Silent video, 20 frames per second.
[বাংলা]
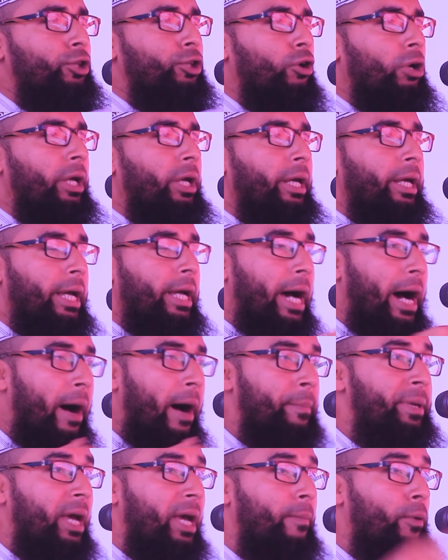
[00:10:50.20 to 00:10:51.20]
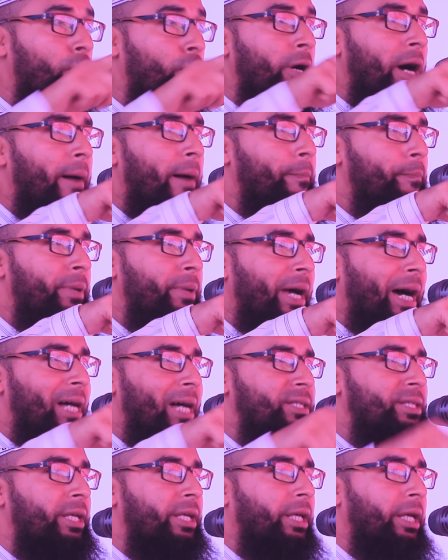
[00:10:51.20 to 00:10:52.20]
ভিতরে আমি এবং আপনি
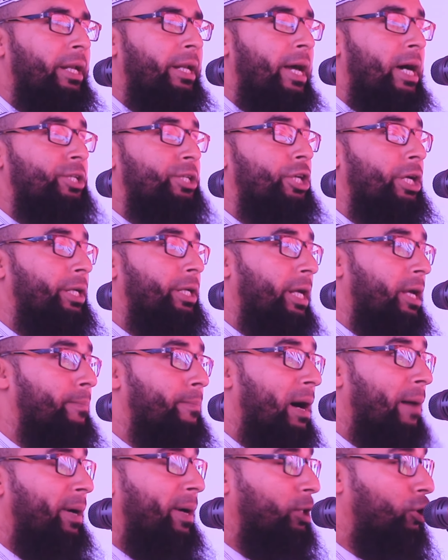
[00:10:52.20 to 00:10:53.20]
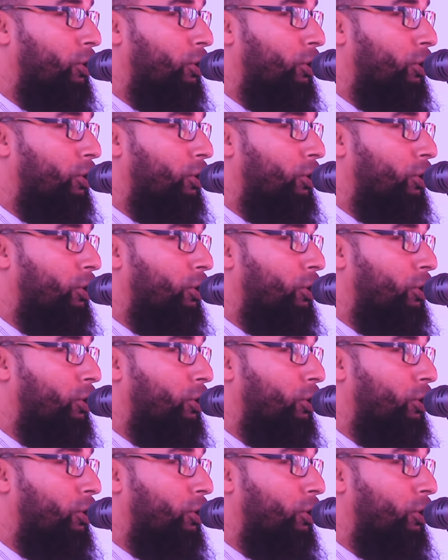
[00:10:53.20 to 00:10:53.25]
আসি কিনা সেটাই বাবা